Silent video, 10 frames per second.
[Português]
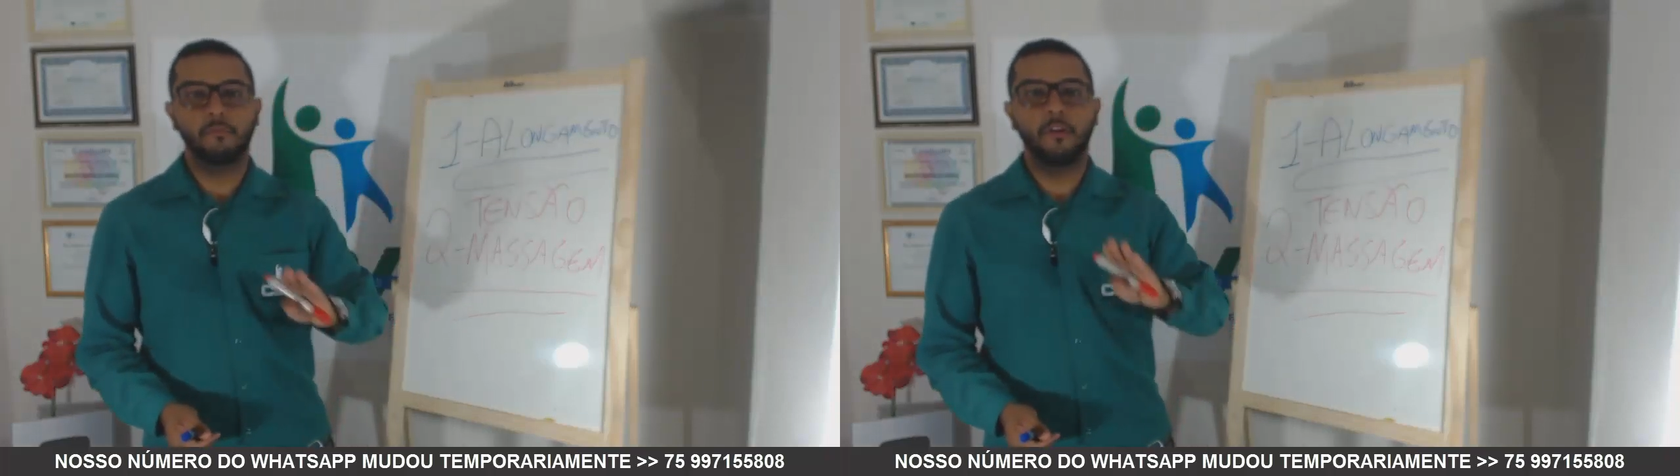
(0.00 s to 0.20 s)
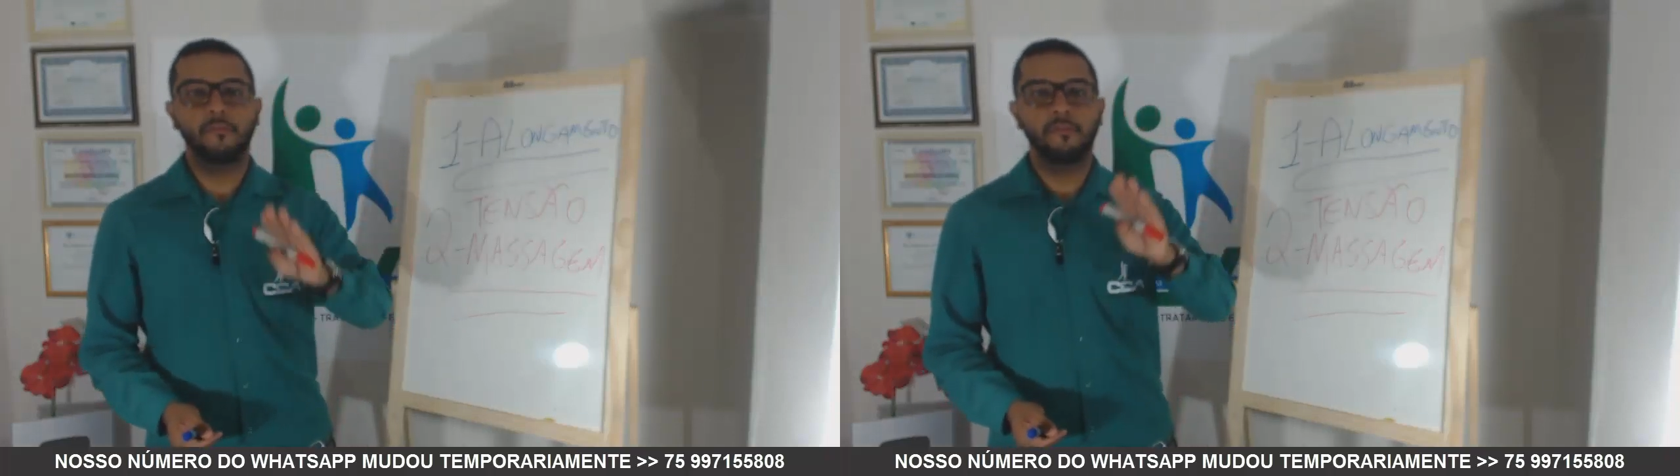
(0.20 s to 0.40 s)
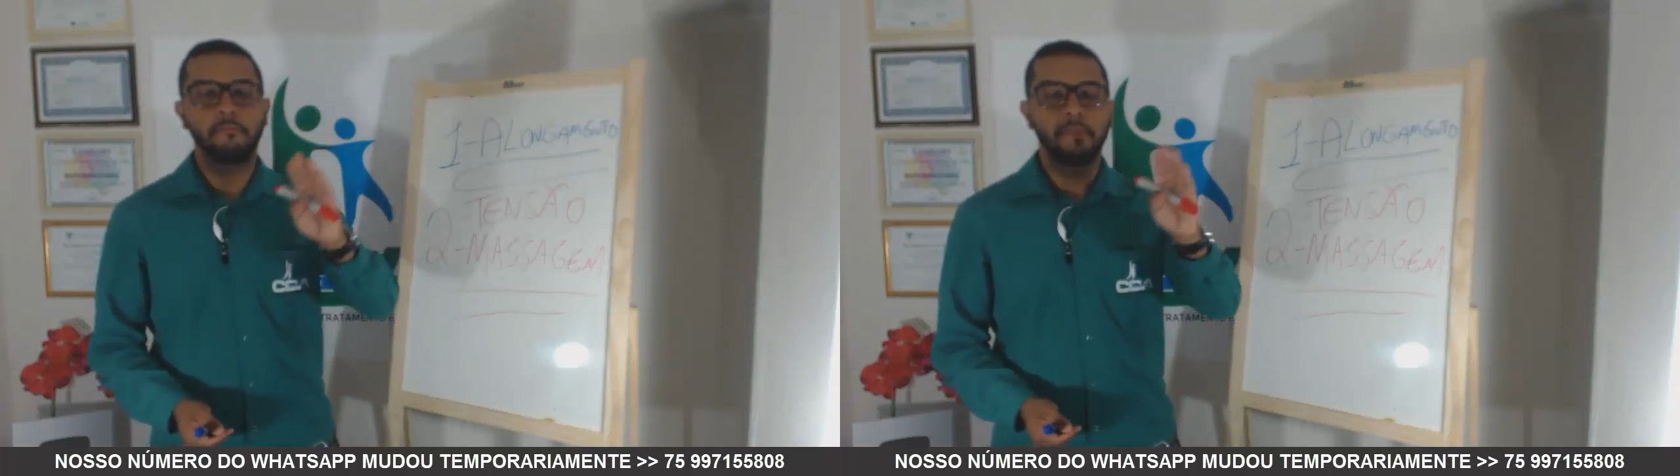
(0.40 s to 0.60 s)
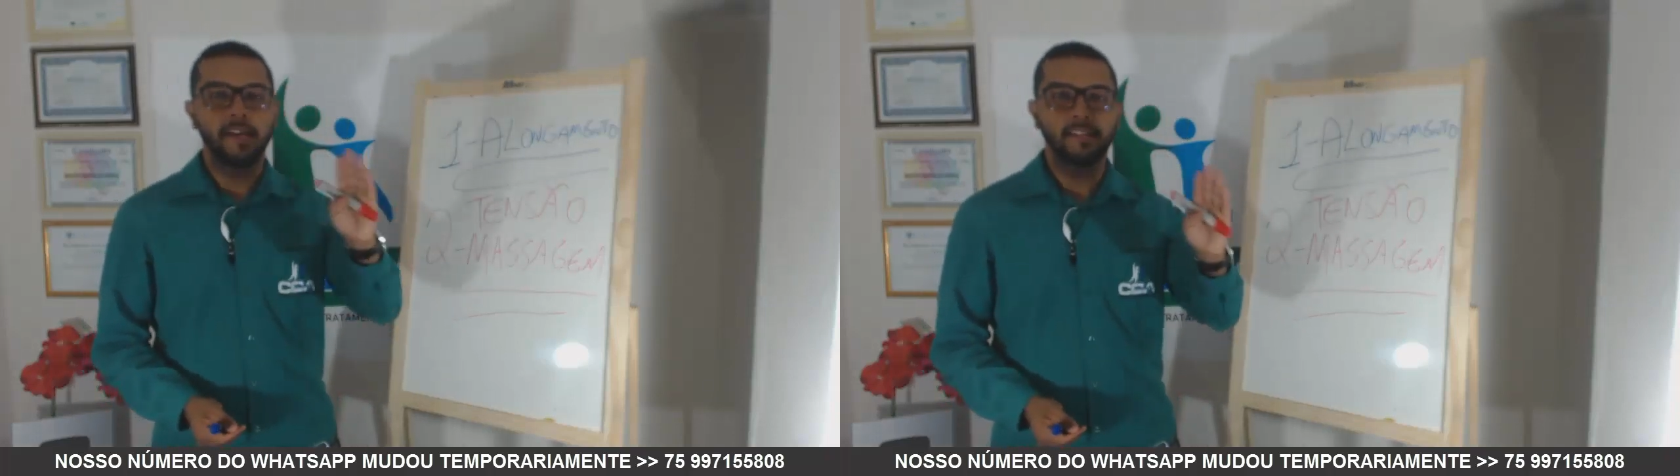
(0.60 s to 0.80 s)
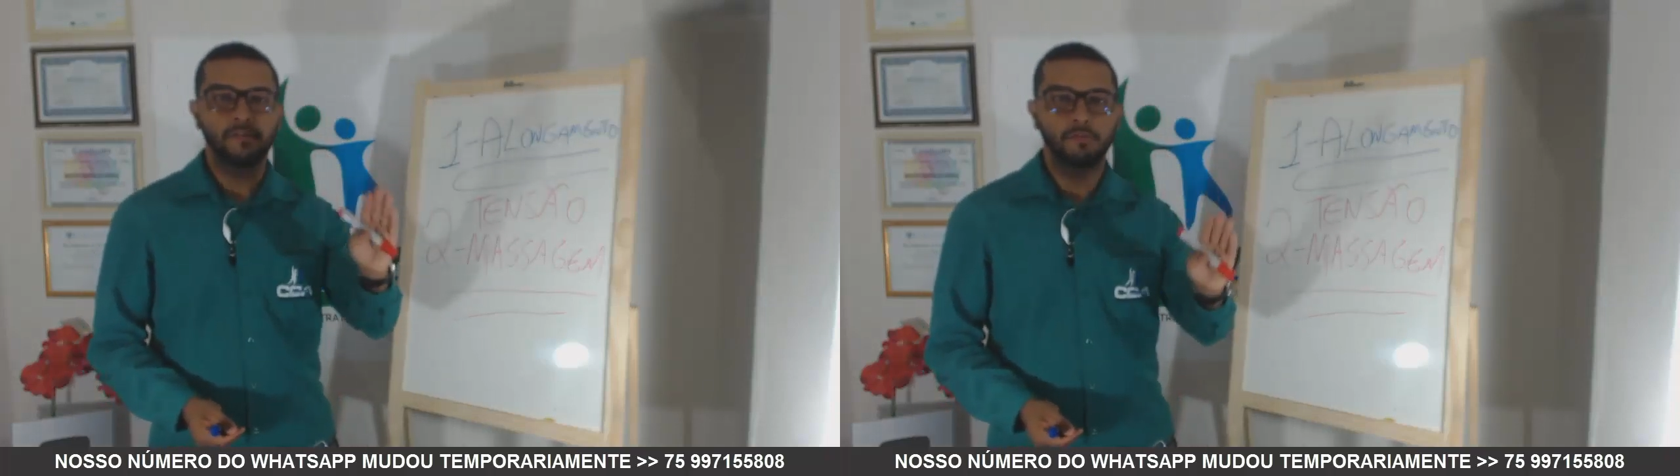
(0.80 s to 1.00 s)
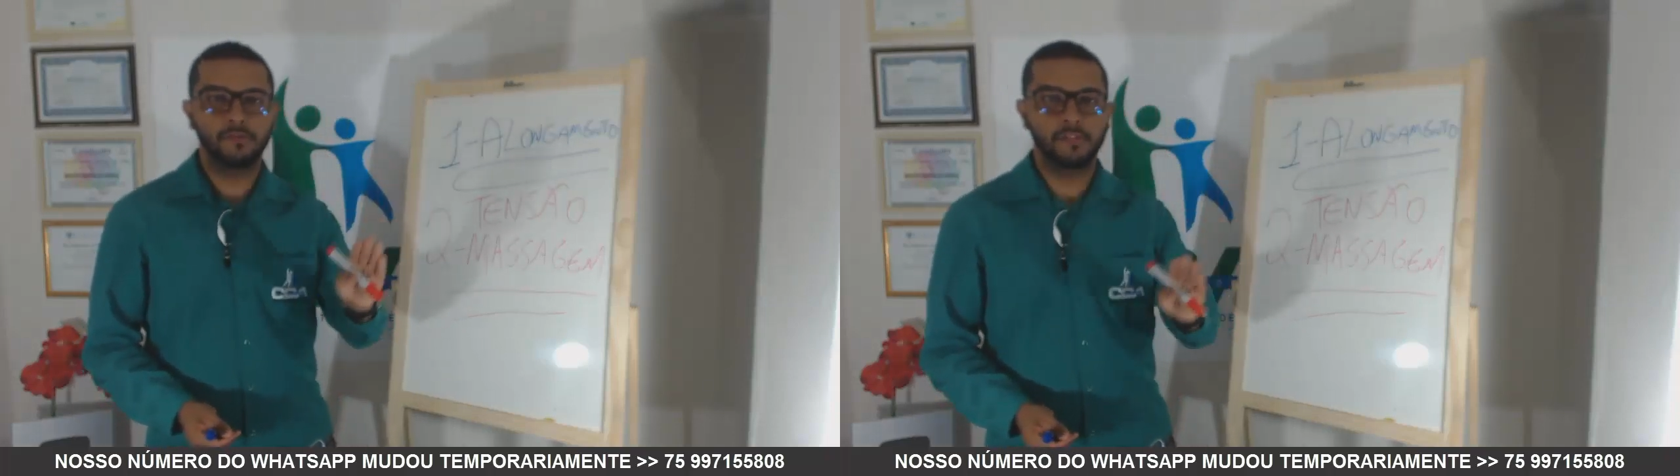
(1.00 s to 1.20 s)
movimentos